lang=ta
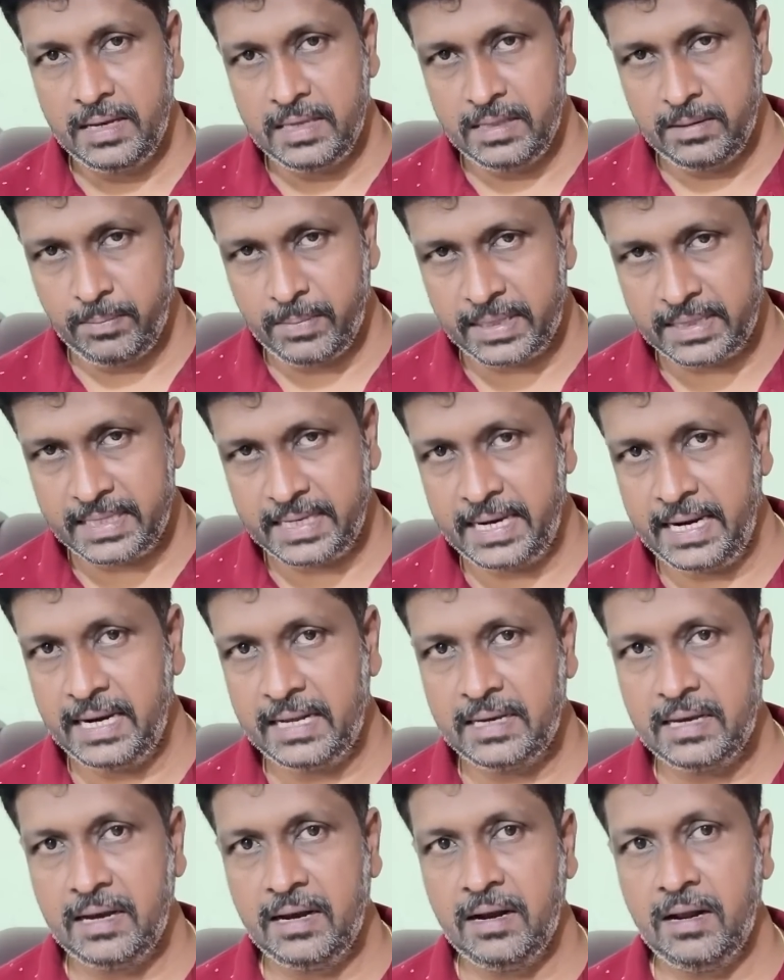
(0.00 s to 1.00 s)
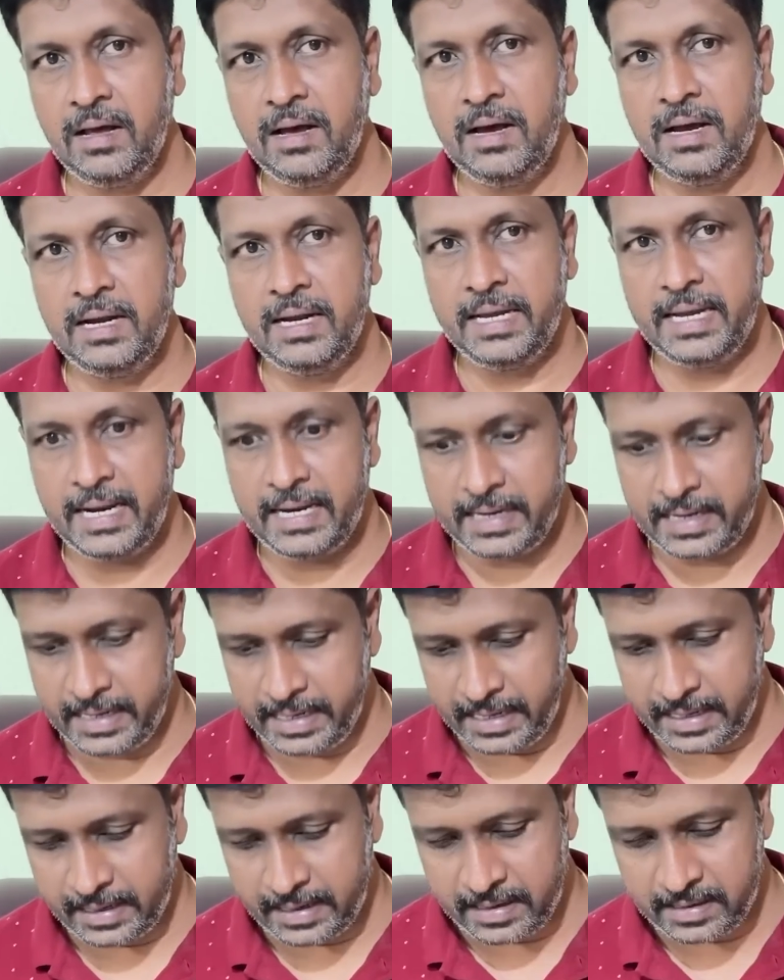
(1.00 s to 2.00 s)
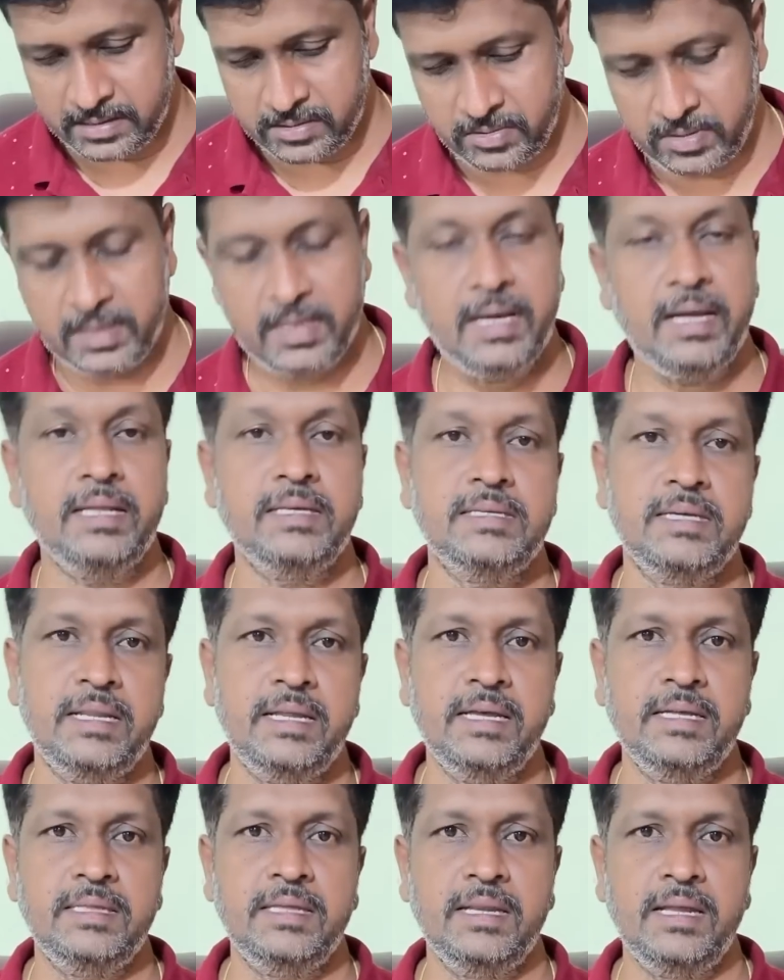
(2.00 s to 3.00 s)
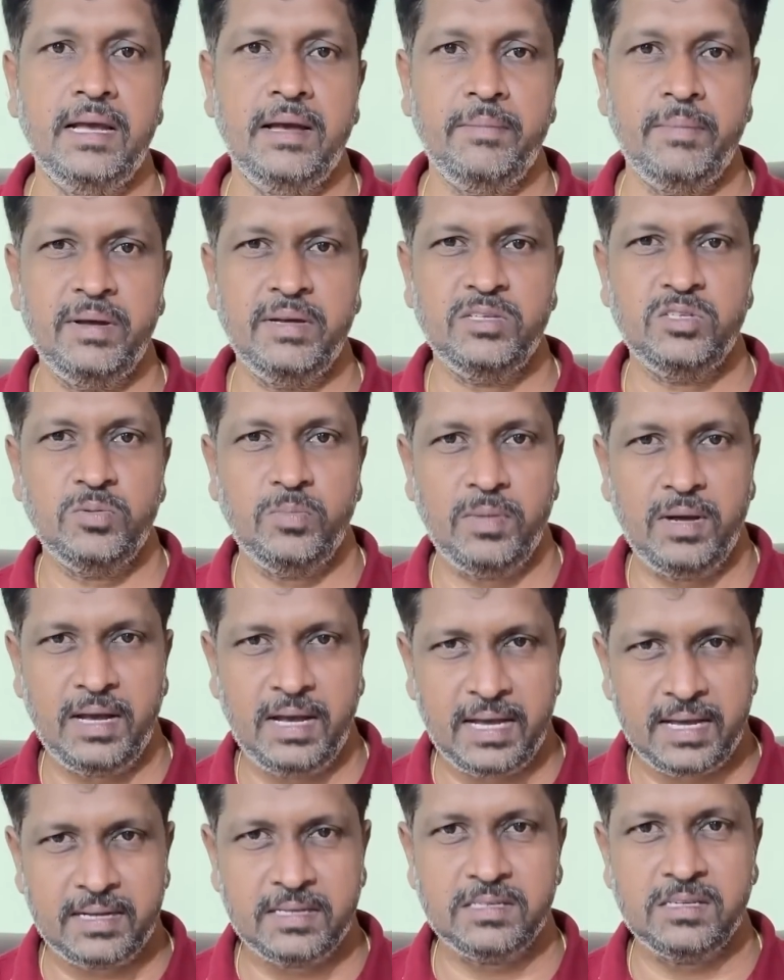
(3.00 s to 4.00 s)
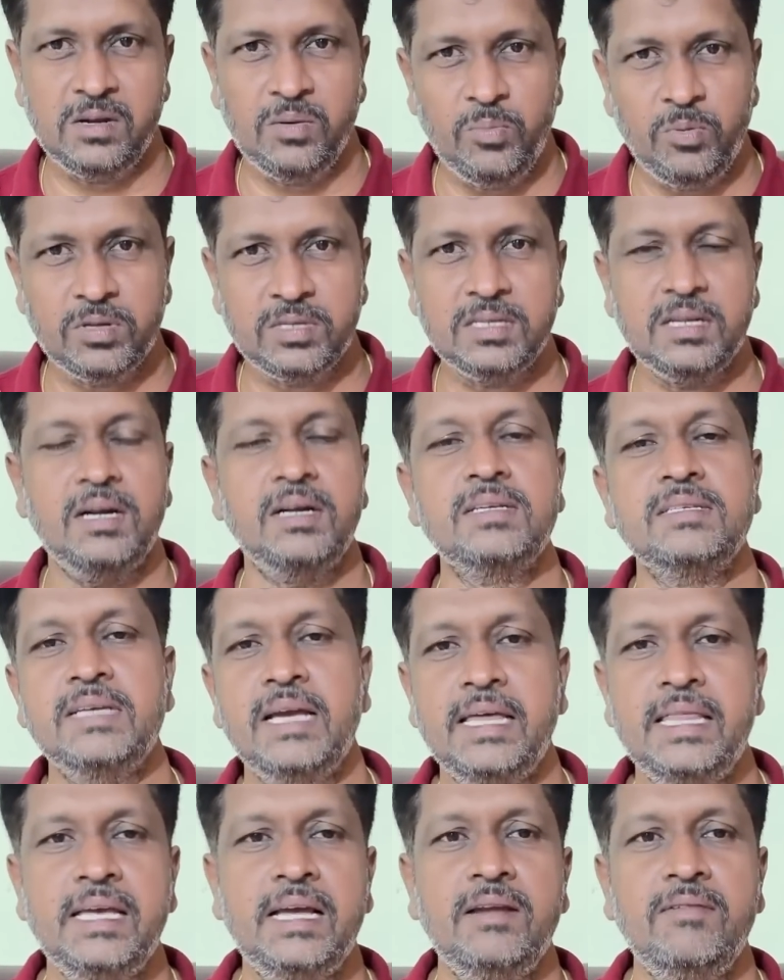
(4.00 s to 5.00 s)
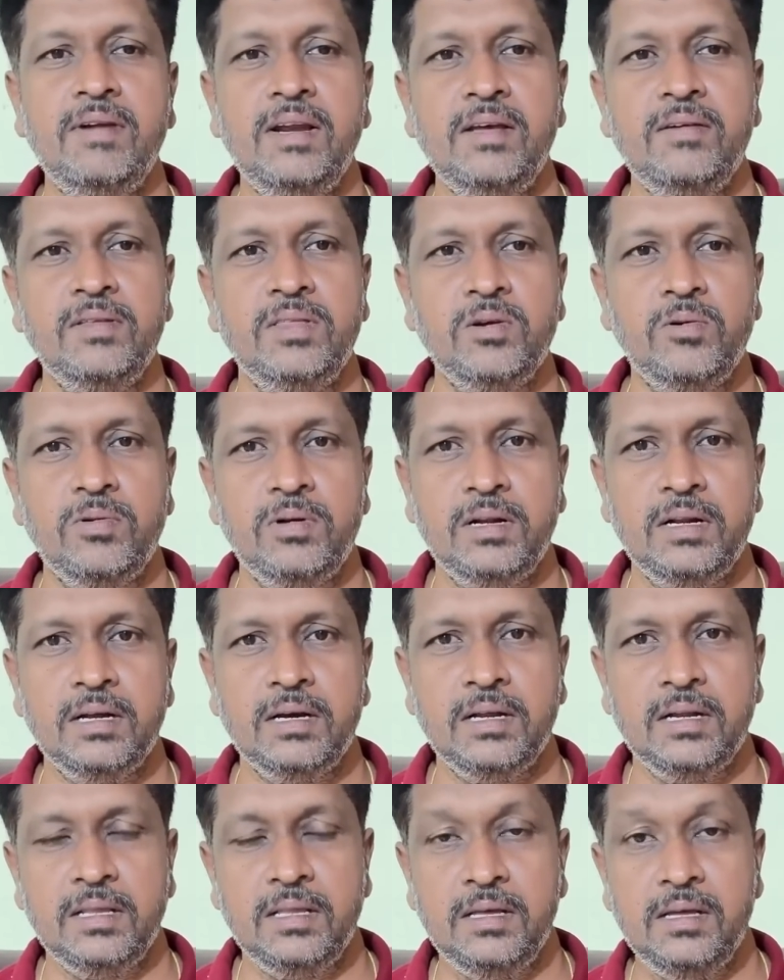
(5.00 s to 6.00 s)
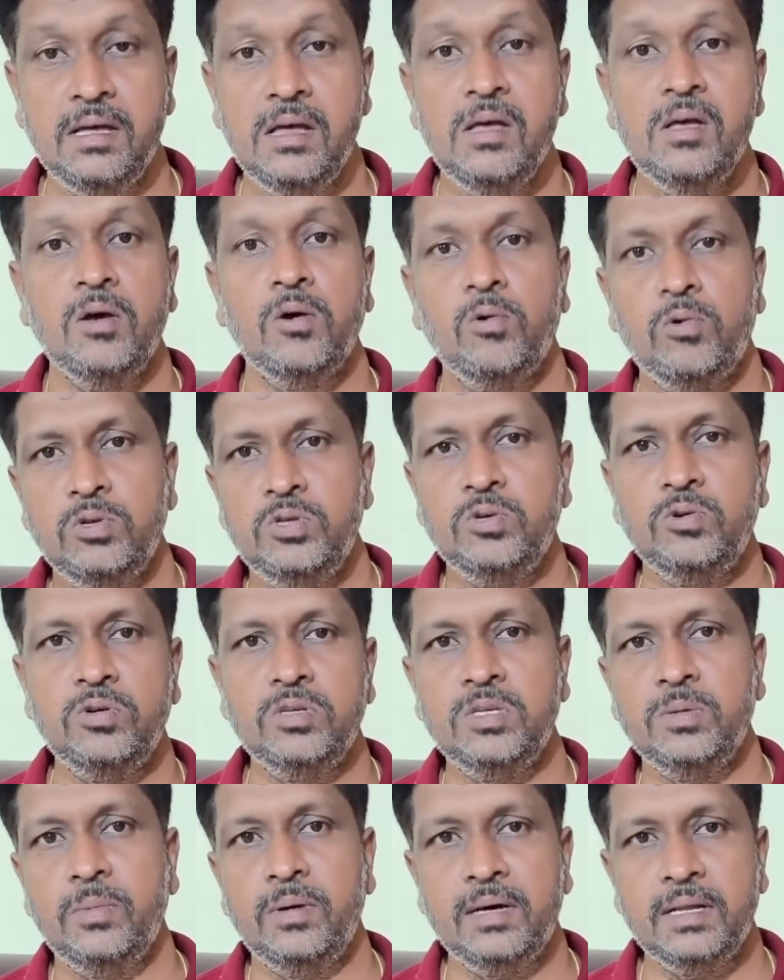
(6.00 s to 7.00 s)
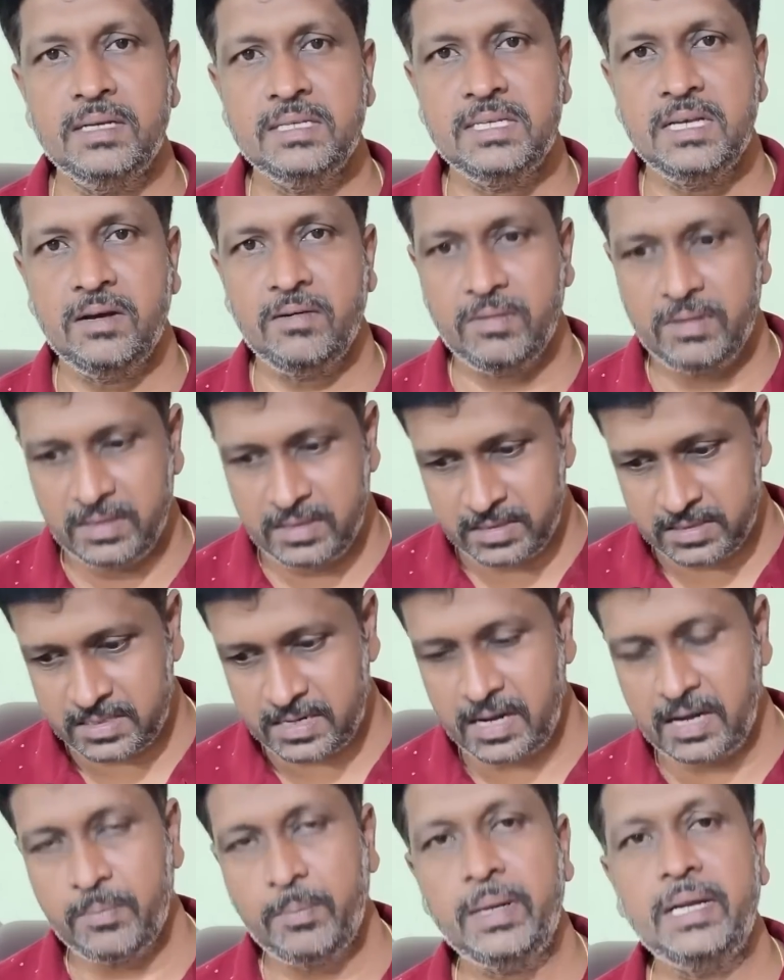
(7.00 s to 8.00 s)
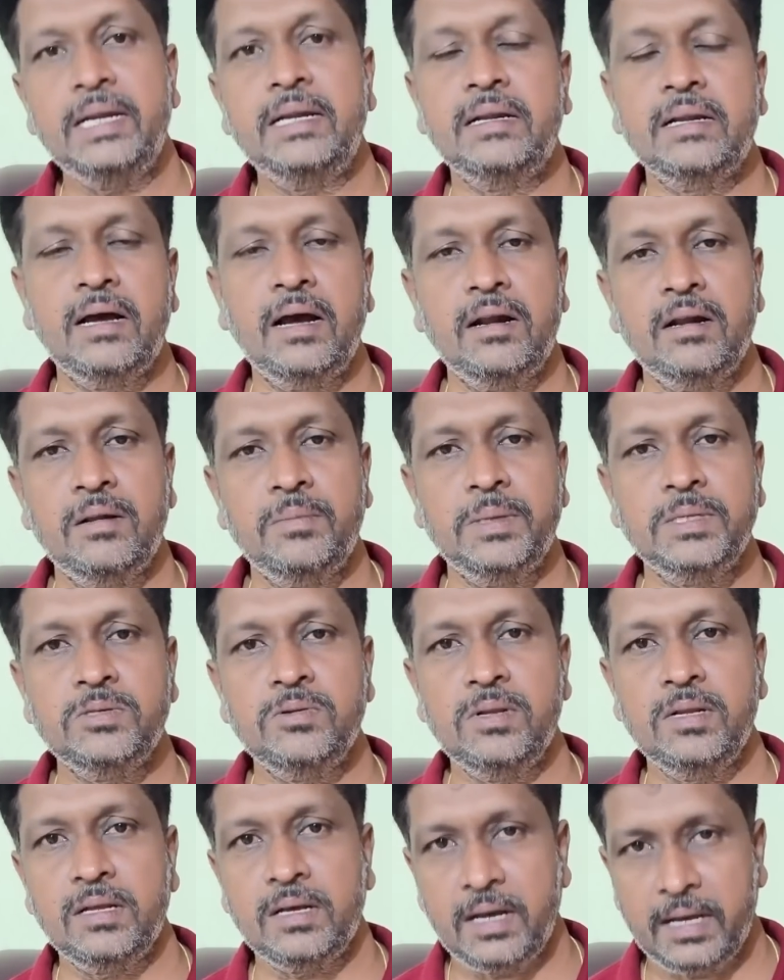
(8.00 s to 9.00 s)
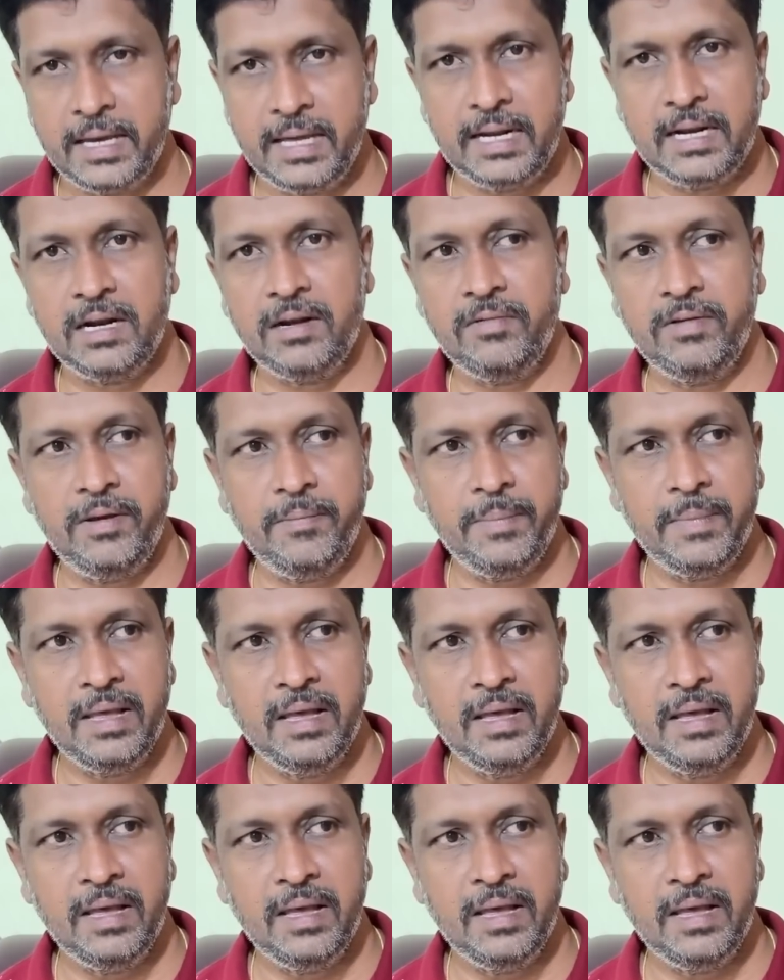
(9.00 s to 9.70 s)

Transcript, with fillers: இது மற்ற இலக்குகளா இல்லை என்ன இலக்குன்னு சொல்லிட்டு சரியாக தெரியாமல் சும்மா அரசல் போரசலான செய்திகள் வெளிவந்து வந்து கொண்டிருக்கிறது கொஞ்சம் கொஞ்சமாக ரஷ்யா வந்து ஸ்ட்ராங் பண்ணிகிட்டு இருக்கான்ற மாதிரி சொல்லியிருக்காங்க ஏற்கனவே